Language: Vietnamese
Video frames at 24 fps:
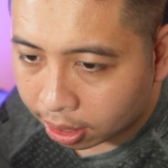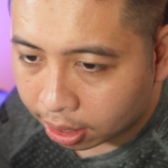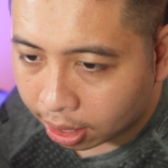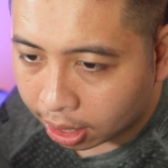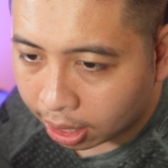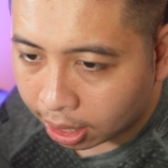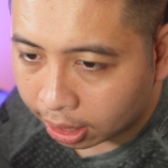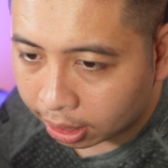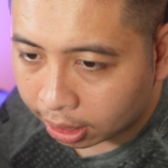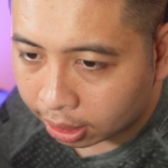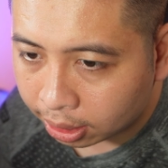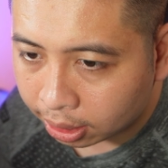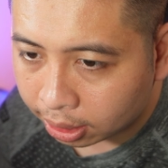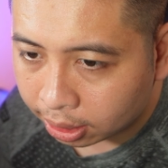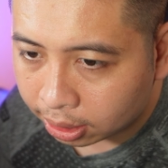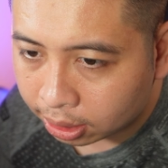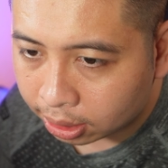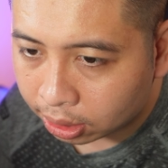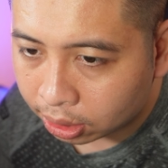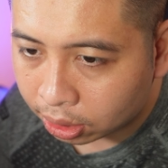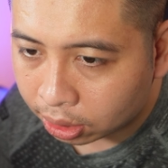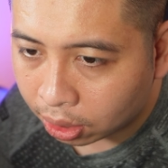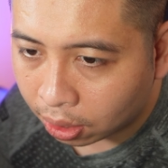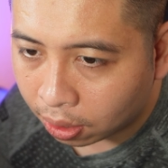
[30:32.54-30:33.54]
anh
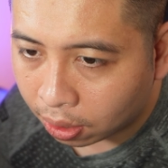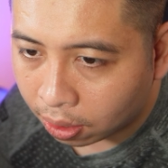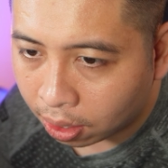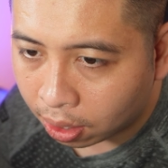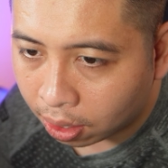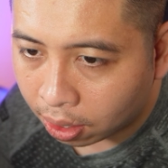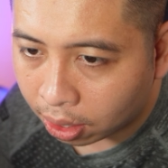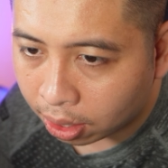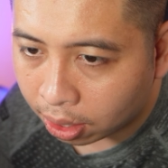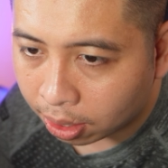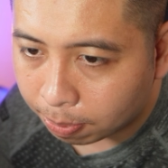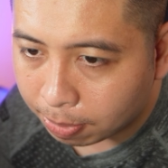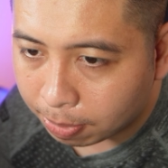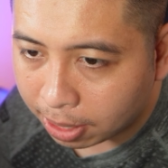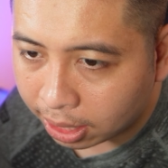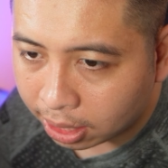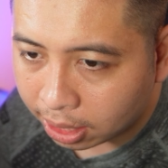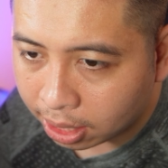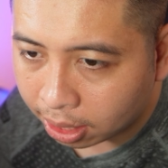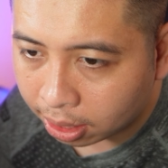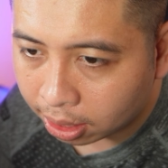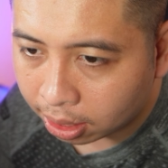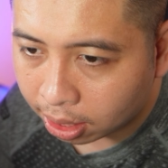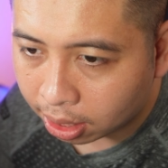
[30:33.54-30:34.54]
cho hỏi bạn
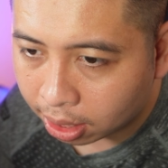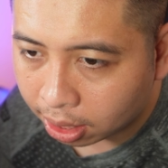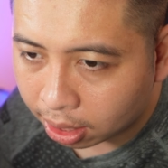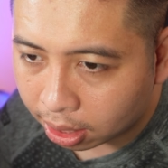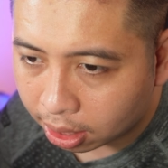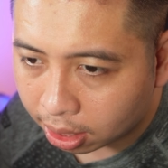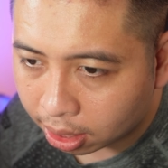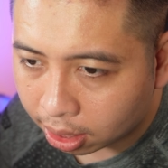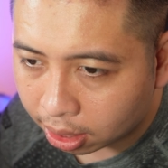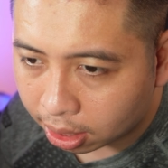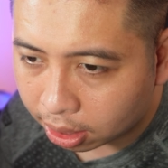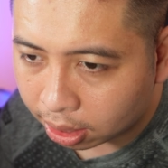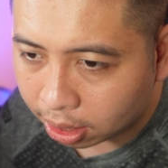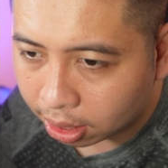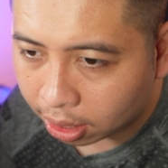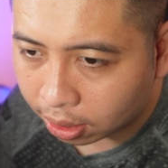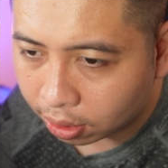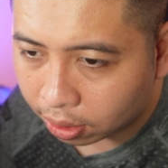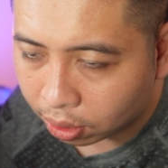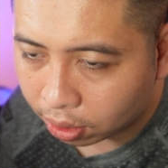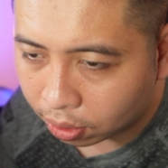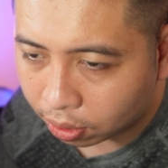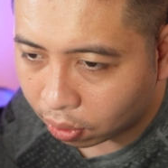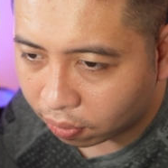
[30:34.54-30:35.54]
nhân
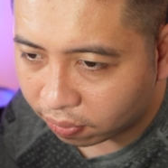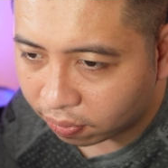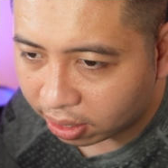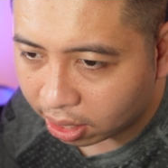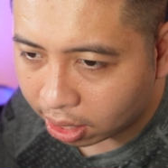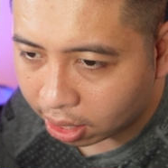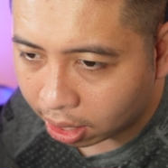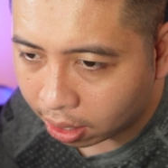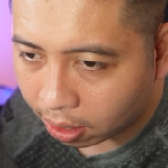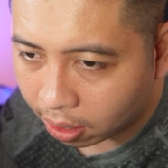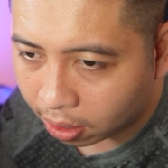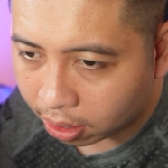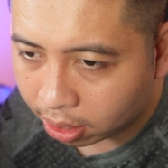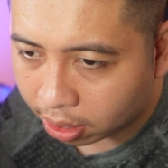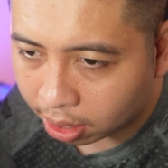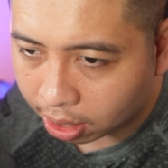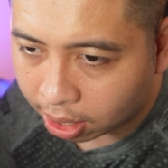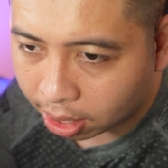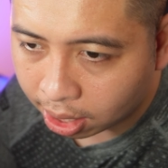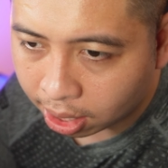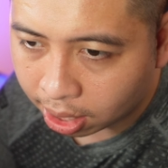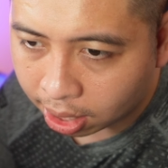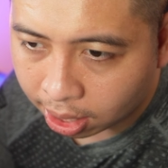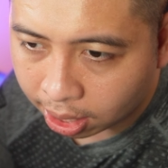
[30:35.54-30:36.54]
nhân Ngô Vĩ Nhân hỏi
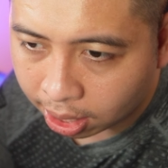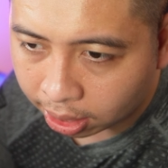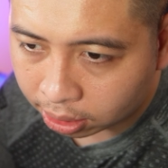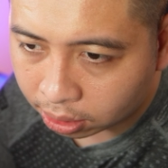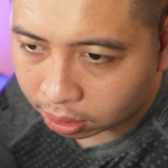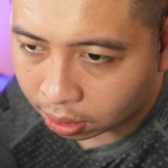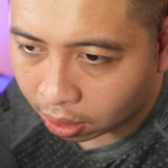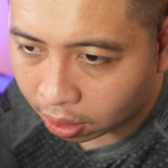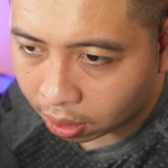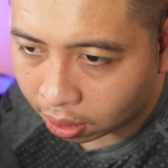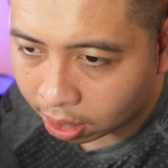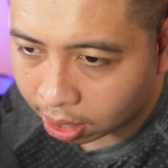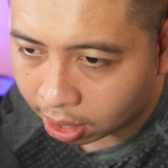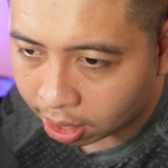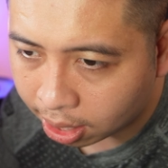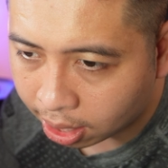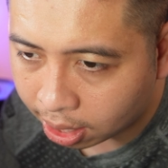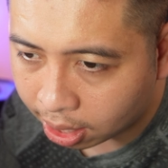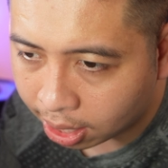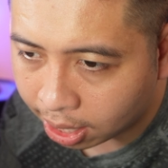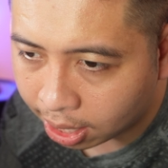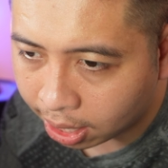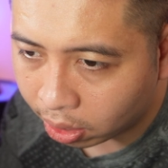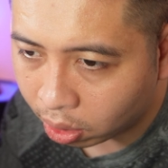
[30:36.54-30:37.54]
nữa là anh cho hỏi
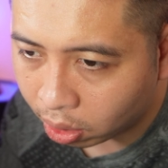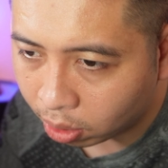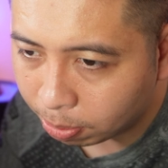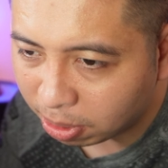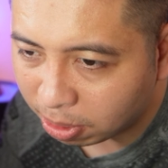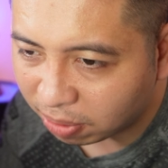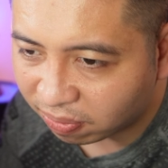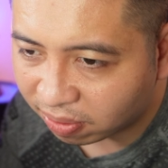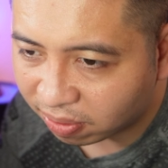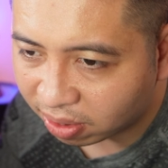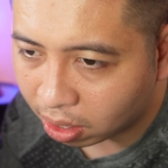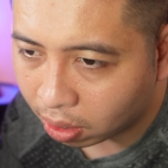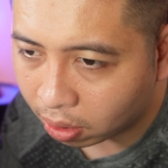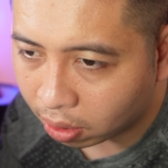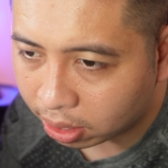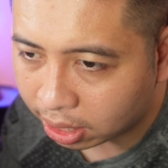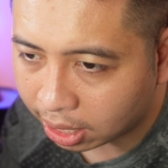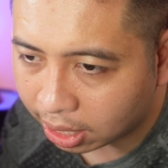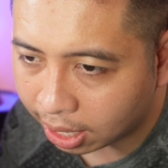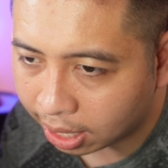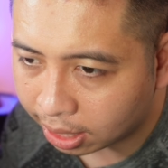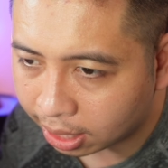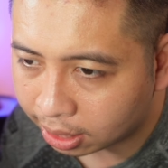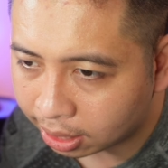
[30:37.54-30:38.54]
là anode bị flo
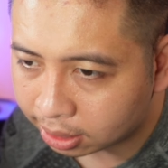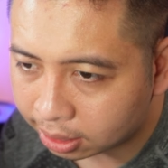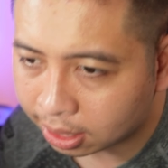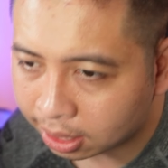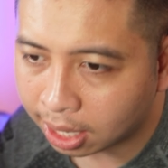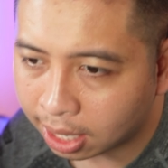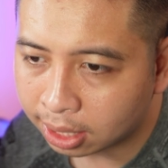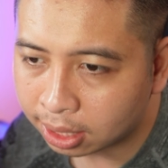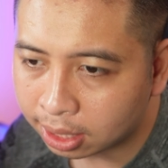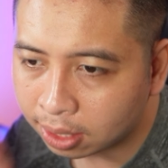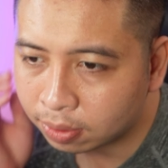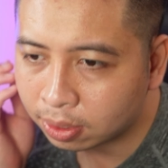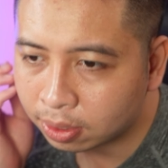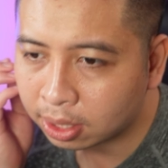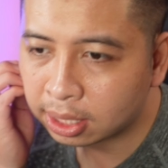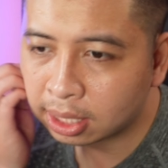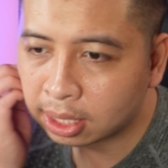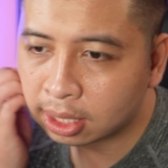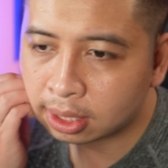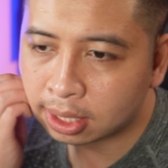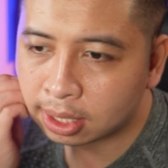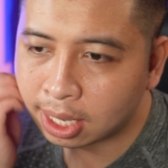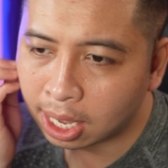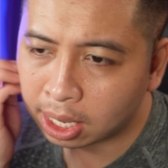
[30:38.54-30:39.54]
nhẹ thì xài trong thời
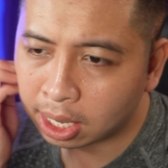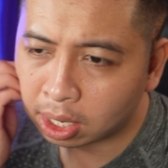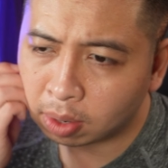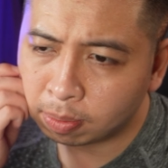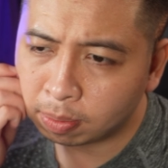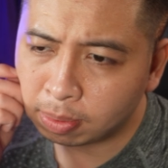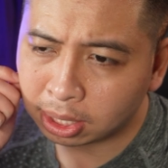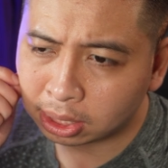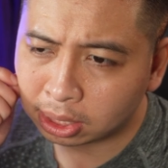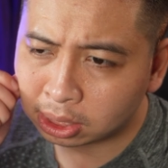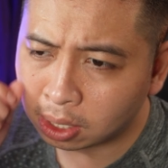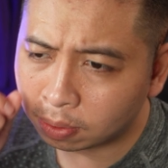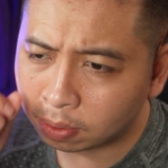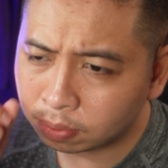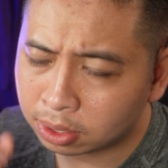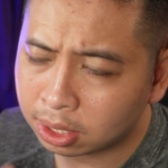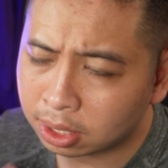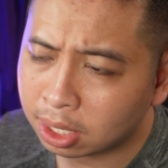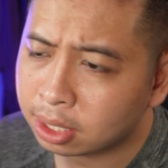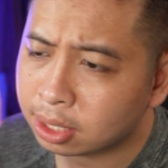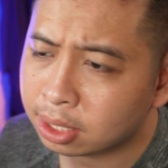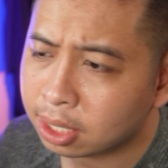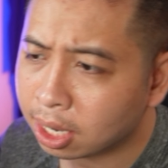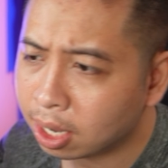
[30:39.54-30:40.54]
gian dài có bị chóc
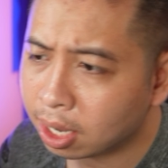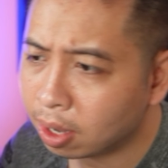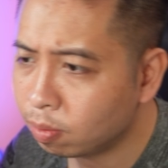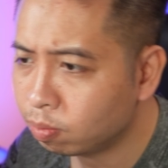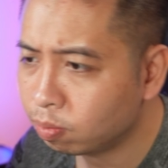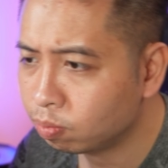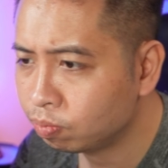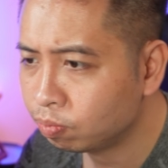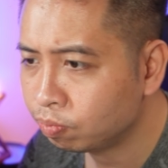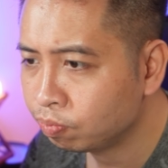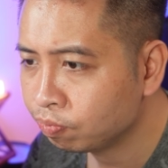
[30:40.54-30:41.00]
sơn ra không?